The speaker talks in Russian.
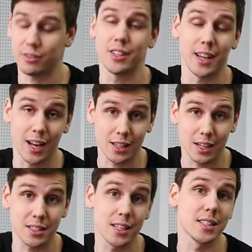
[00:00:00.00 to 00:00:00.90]

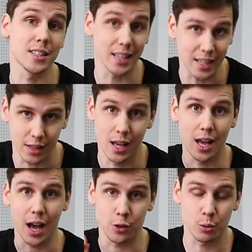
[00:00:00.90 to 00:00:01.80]
Вентилятор здесь стоит.
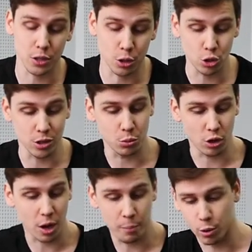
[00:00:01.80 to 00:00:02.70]
О нем расскажу
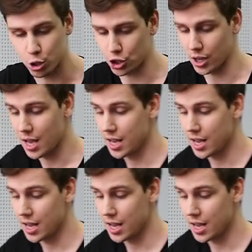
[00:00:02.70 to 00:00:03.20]
немного позже.